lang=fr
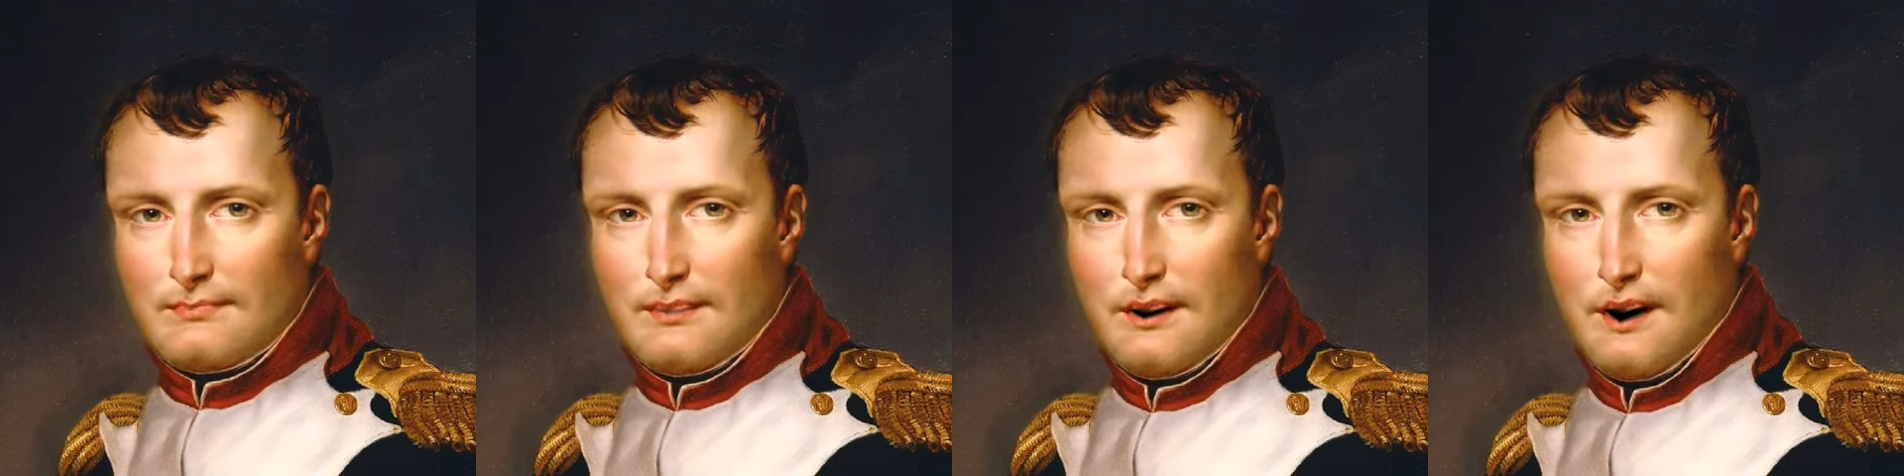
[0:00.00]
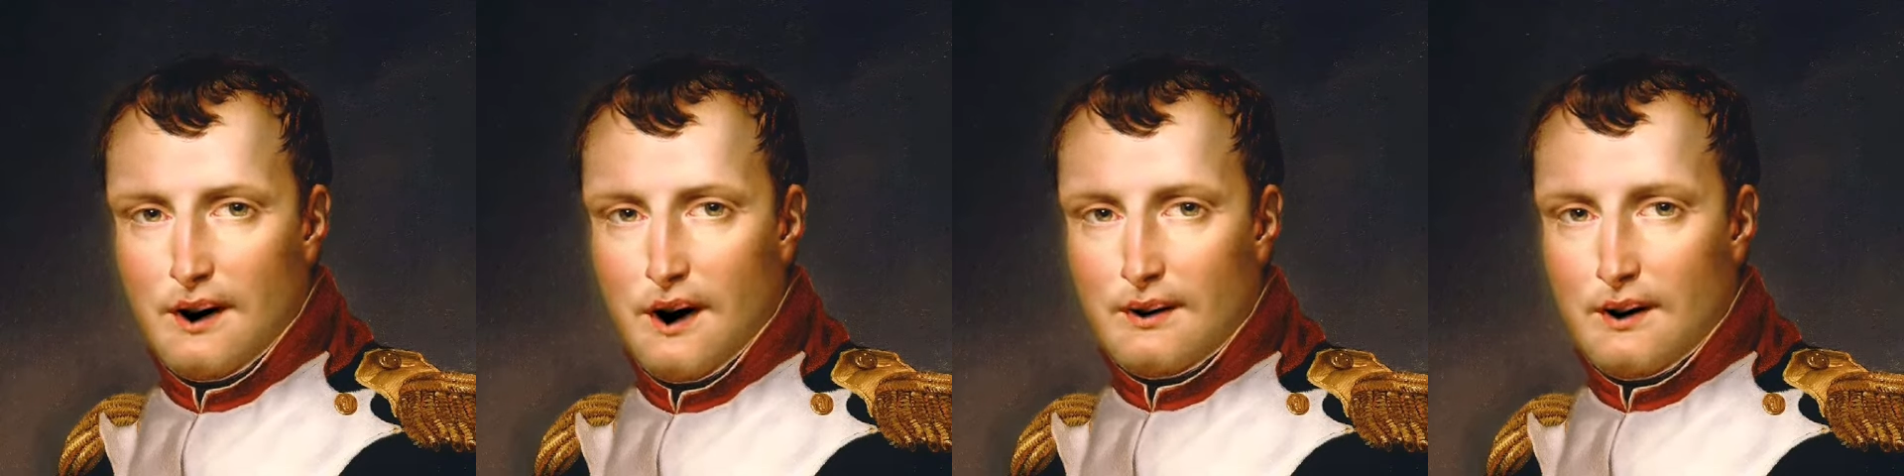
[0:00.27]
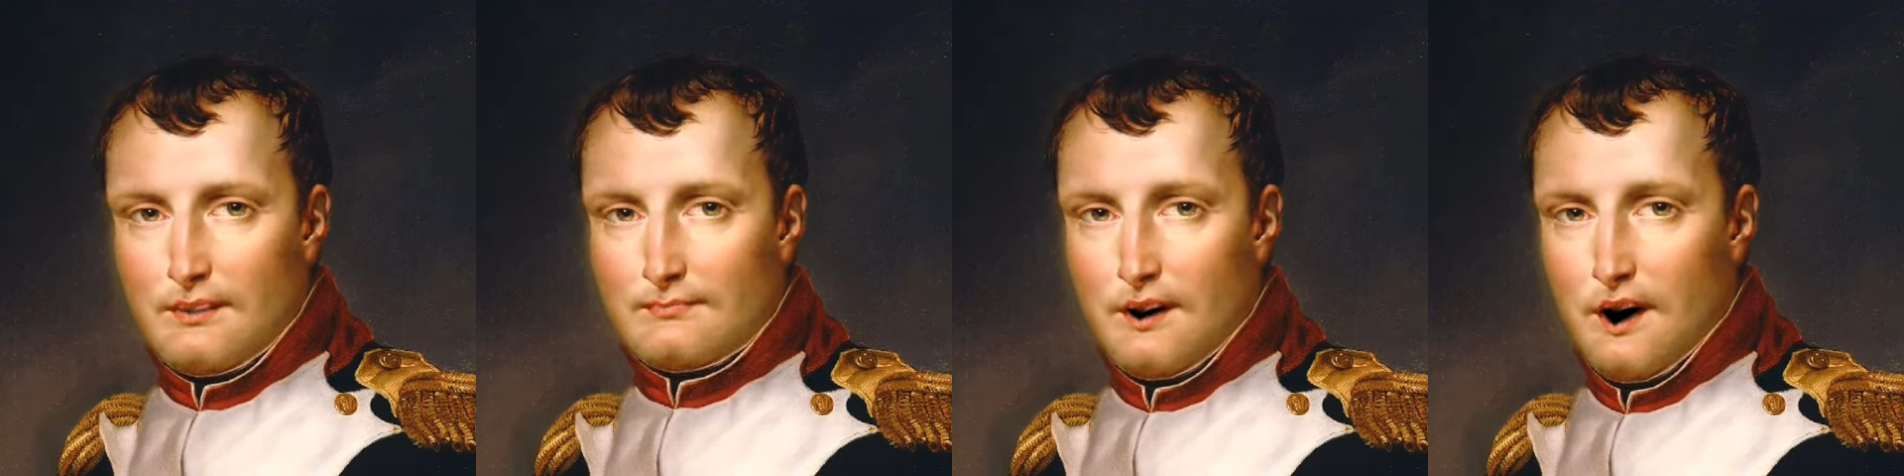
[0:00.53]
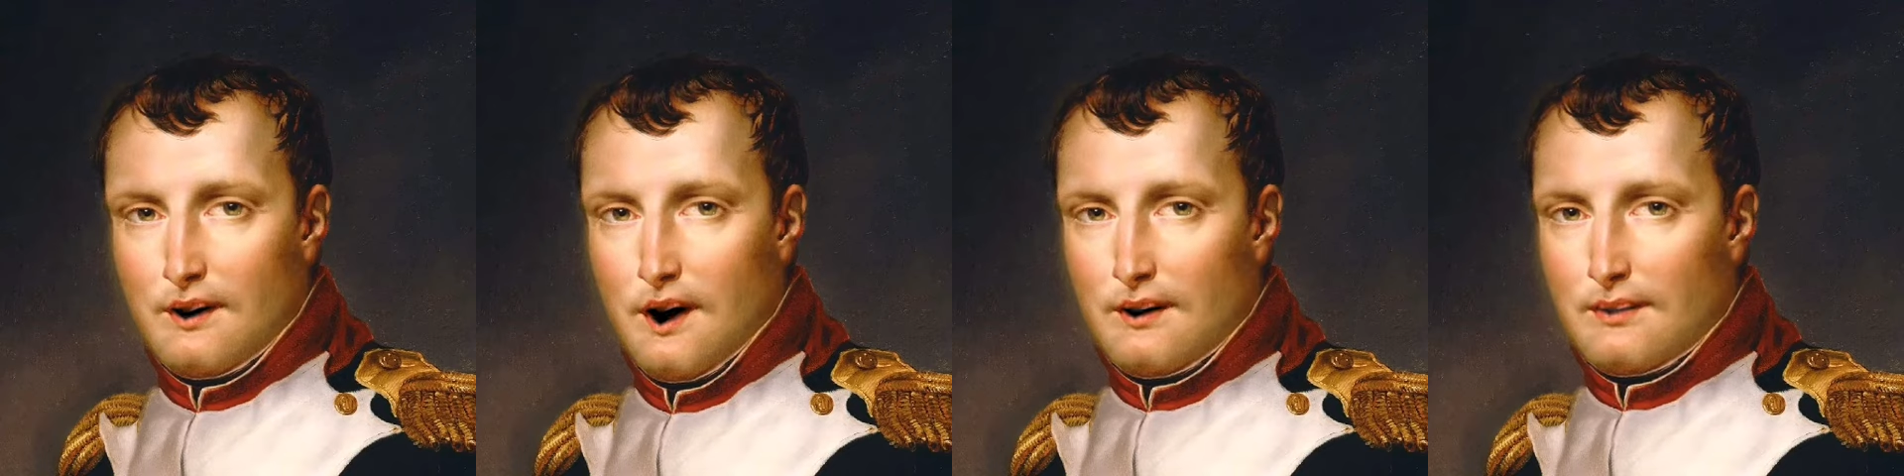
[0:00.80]
La légende
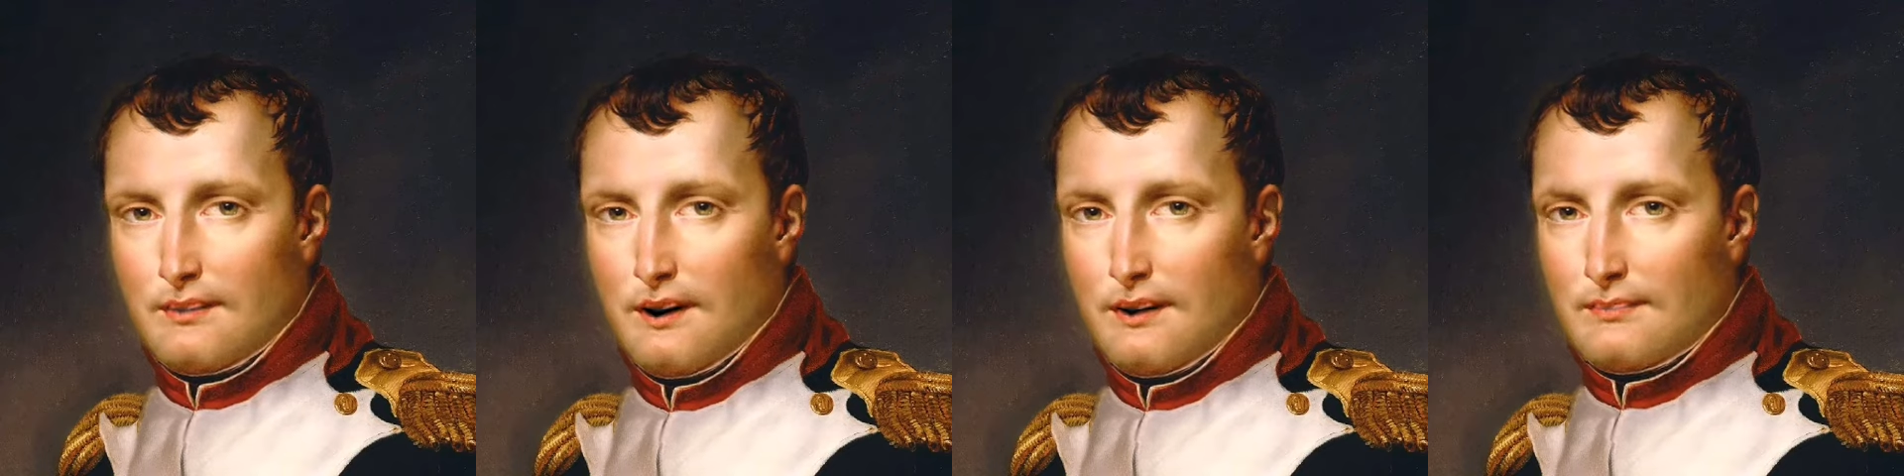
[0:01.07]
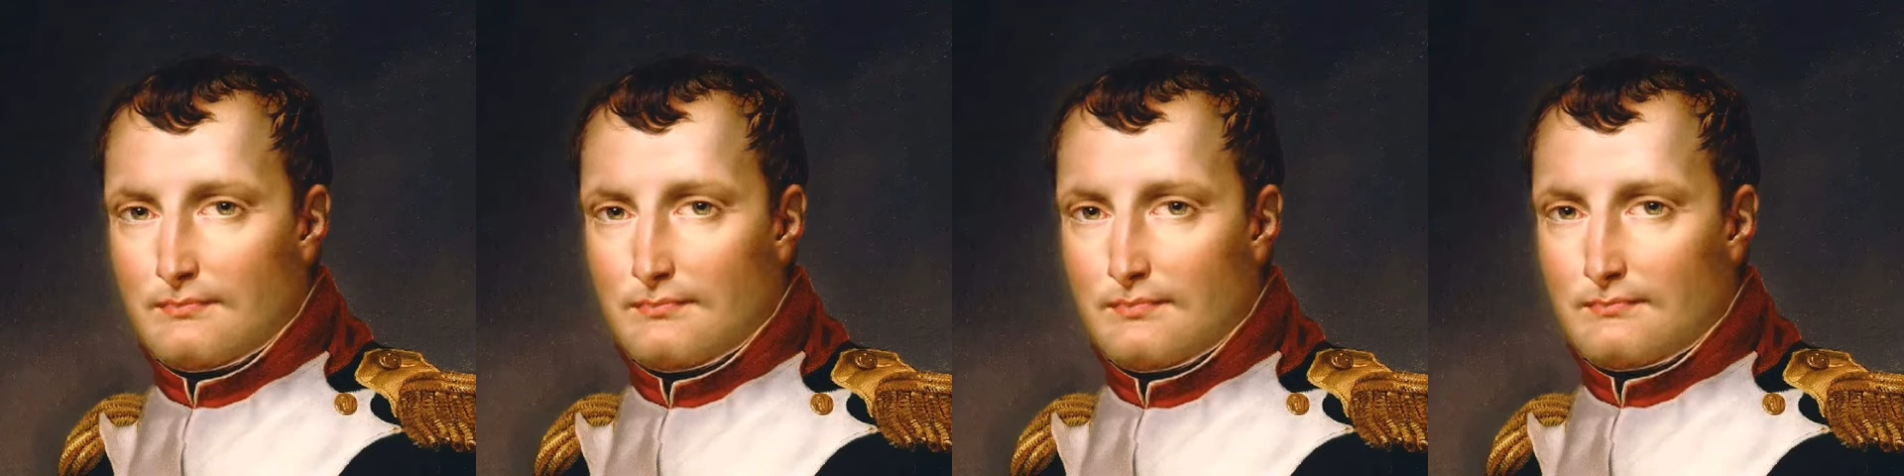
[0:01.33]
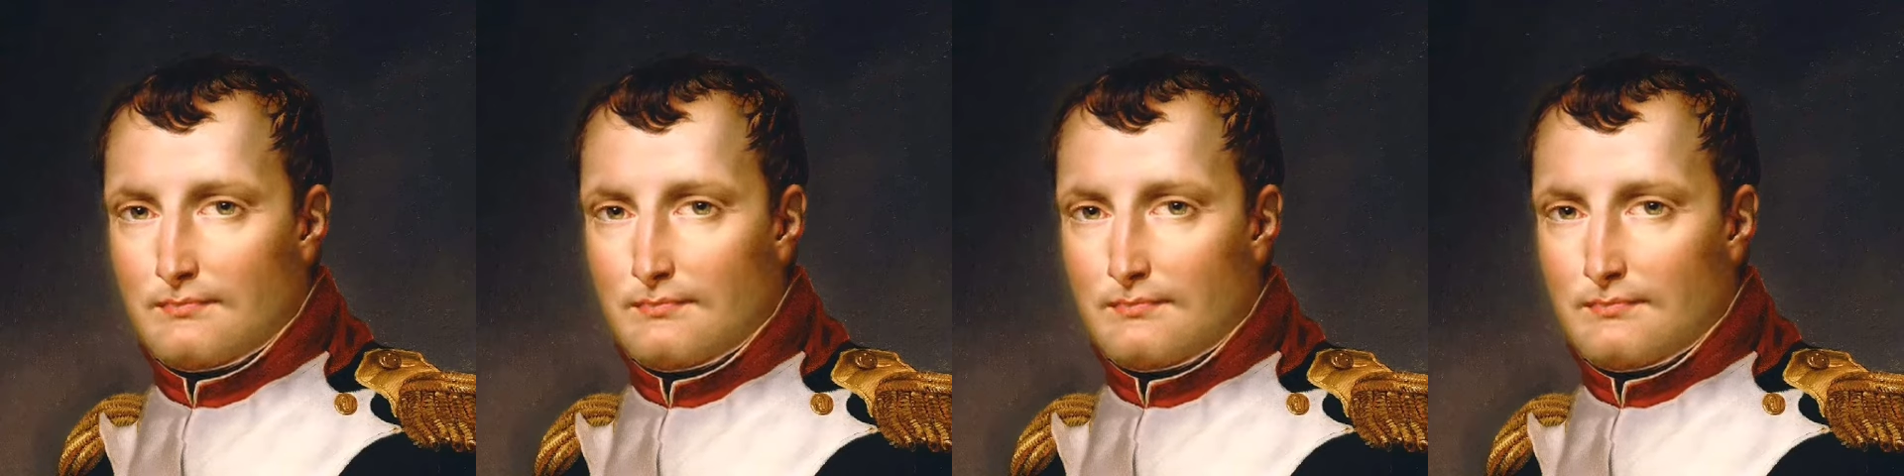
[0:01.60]
napoléonienne